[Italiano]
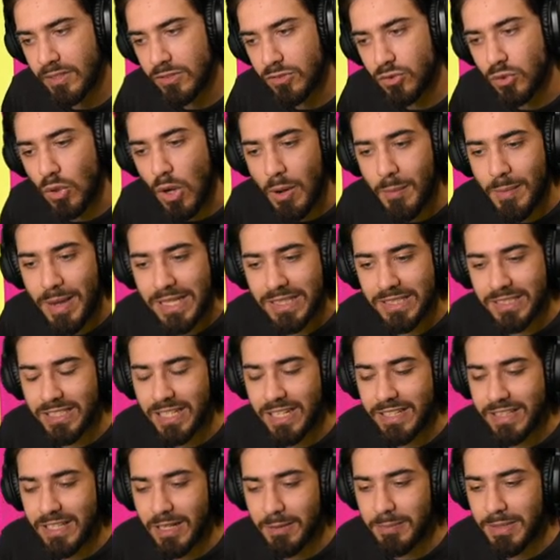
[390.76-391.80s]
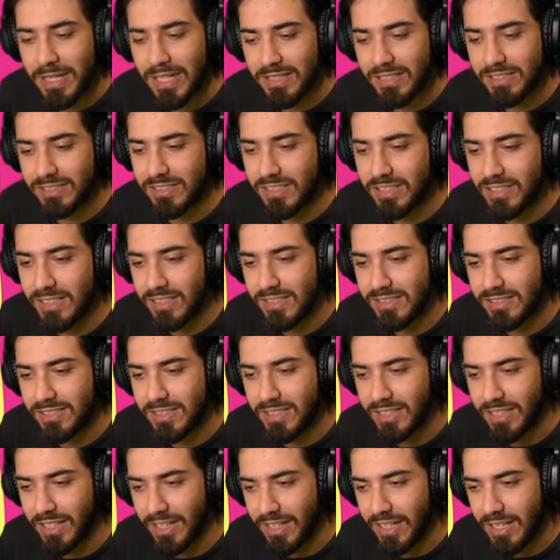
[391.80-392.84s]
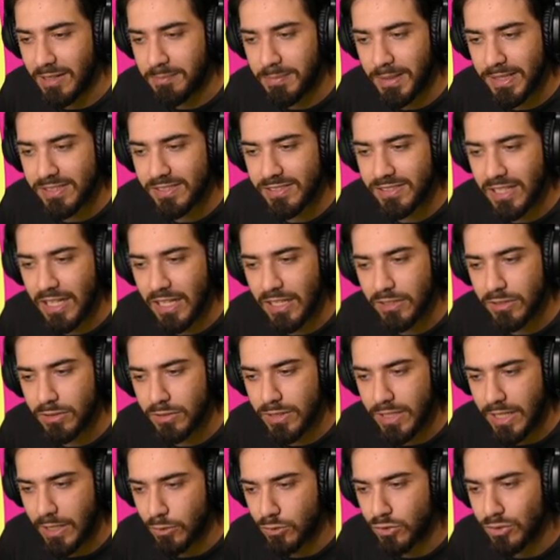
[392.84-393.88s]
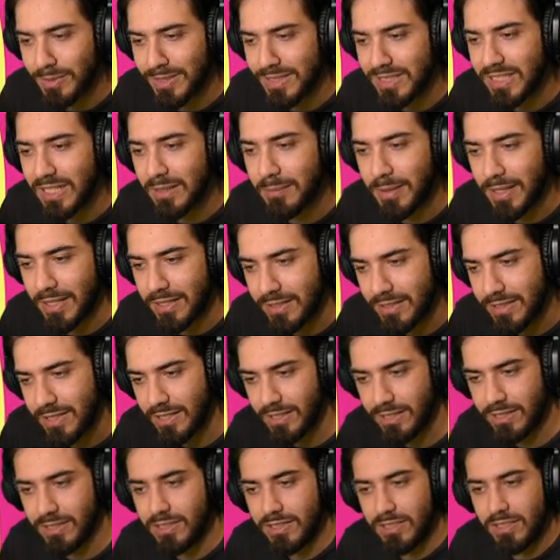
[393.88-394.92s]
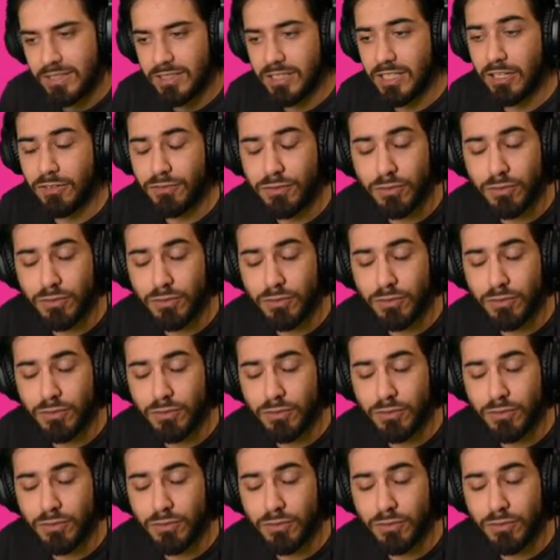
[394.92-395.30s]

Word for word: tu aumenti determinate statistiche nel passato e automaticamente nel